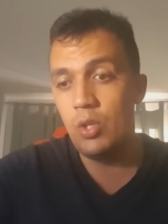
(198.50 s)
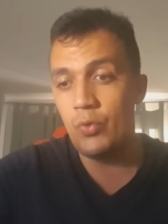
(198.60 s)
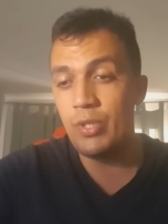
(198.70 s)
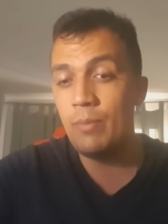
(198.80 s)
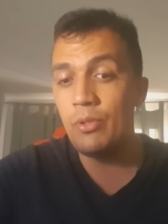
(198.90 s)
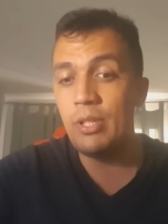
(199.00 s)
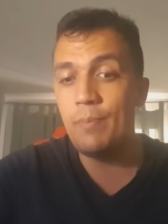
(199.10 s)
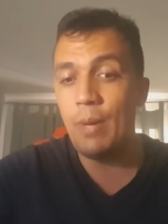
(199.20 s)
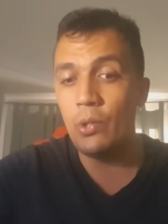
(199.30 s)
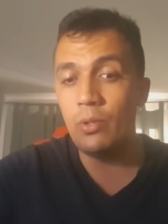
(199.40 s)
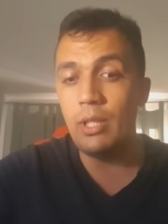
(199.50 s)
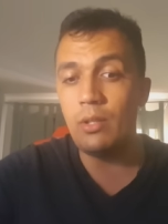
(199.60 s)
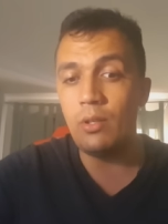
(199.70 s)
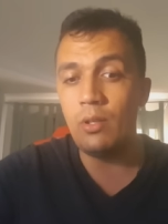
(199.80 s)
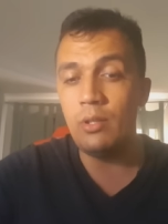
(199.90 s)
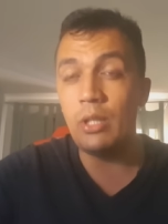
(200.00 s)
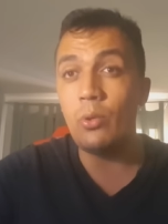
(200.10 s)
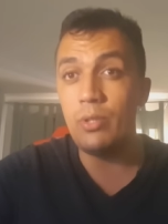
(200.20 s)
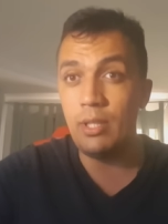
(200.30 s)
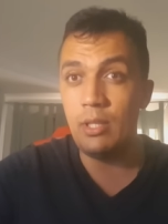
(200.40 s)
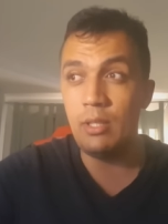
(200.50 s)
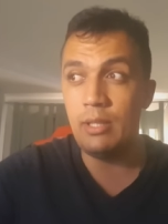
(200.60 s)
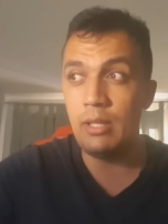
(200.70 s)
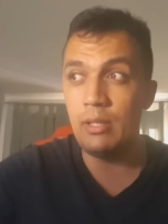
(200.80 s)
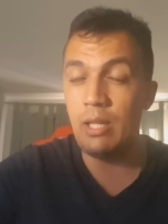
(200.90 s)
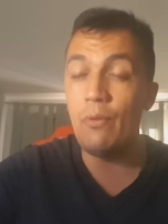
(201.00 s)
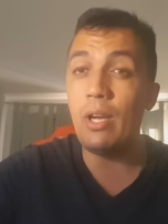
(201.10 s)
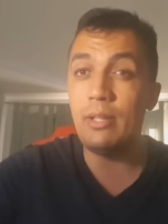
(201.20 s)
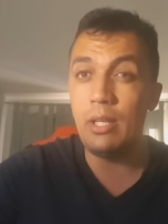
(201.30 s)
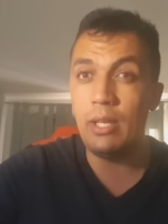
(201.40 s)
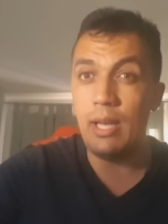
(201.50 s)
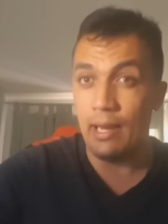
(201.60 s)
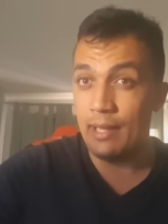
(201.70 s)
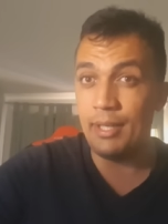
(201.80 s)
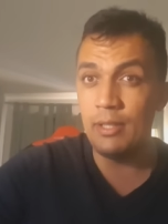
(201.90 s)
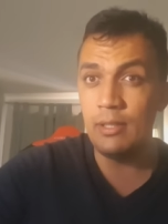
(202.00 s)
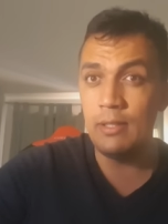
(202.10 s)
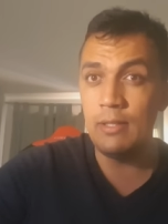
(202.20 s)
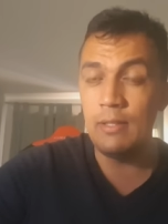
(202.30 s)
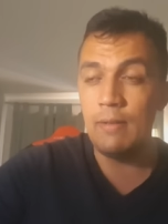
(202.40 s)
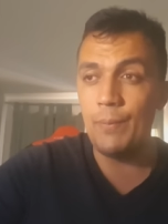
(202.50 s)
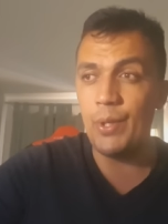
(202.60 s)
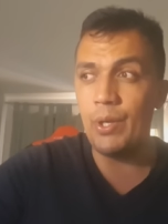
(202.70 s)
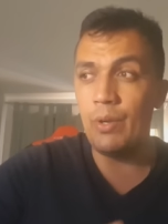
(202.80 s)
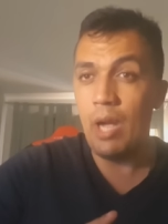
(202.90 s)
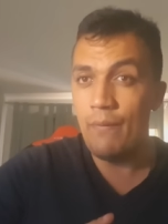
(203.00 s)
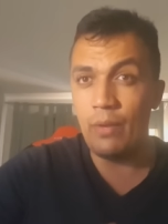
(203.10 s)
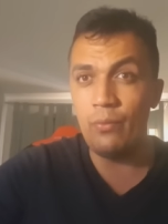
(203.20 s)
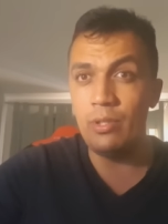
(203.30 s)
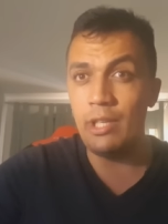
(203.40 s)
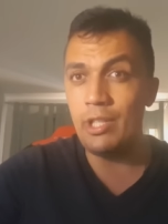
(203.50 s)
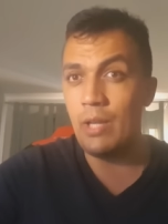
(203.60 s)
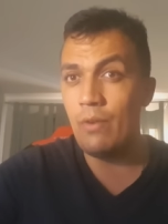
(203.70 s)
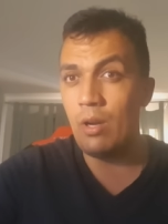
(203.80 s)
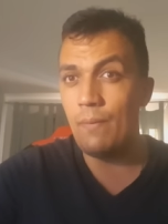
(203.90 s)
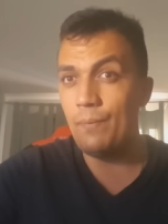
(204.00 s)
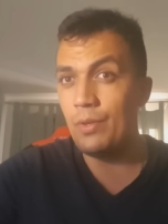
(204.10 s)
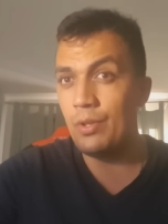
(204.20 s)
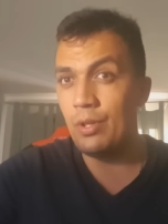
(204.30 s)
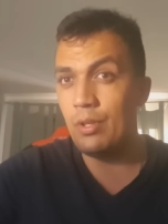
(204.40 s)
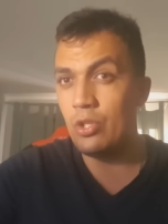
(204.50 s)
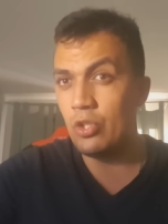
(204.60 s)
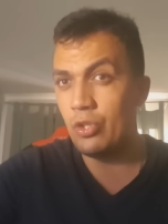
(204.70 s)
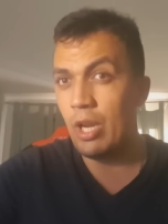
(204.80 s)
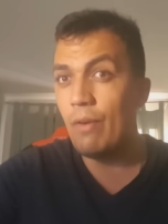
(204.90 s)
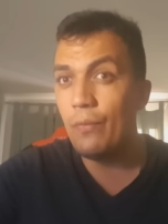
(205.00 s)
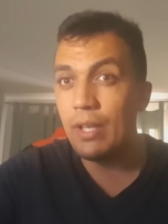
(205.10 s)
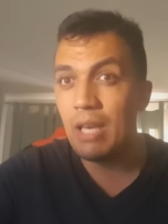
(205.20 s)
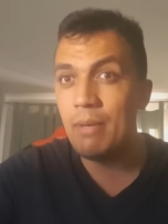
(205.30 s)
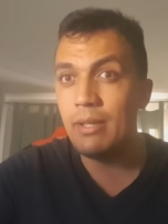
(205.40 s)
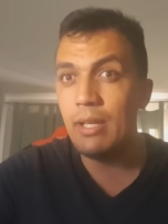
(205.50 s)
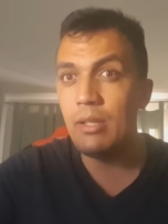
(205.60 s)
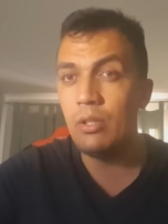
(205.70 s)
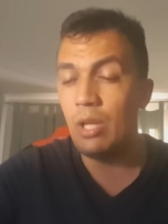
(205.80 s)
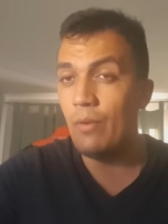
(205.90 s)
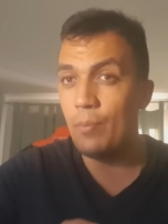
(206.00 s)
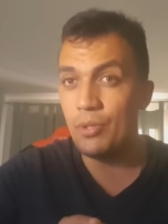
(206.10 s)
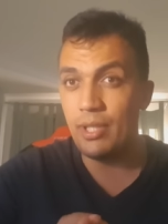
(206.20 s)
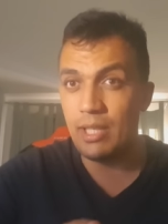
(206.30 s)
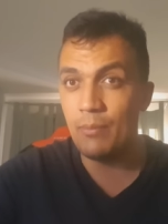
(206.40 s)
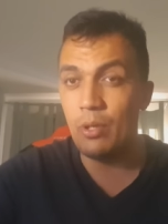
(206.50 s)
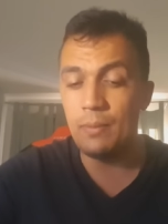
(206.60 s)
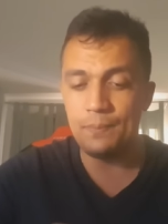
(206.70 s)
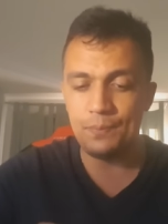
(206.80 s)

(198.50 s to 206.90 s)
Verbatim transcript: je vous ai demandé pardon d'être euh, d'être aussi d'avoir été radin euh, avec vous, c'est-à-dire d'avoir mm, d'en avoir fait qu'à ma tête, d'avoir pensé qu'à moi.